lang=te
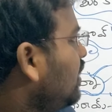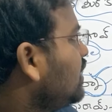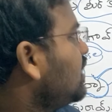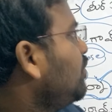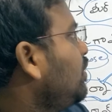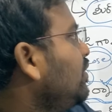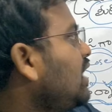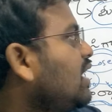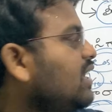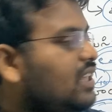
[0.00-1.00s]
నిజాముల్
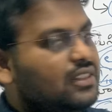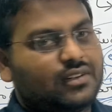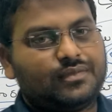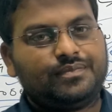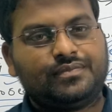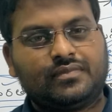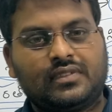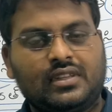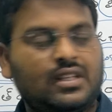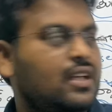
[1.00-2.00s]
ముల్క్ అక్కడికి వెళ్తాడు
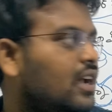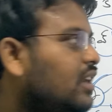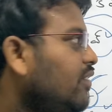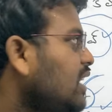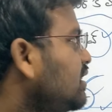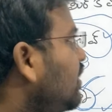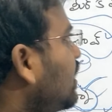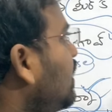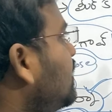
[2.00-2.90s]
అంటే వాస్తవానికి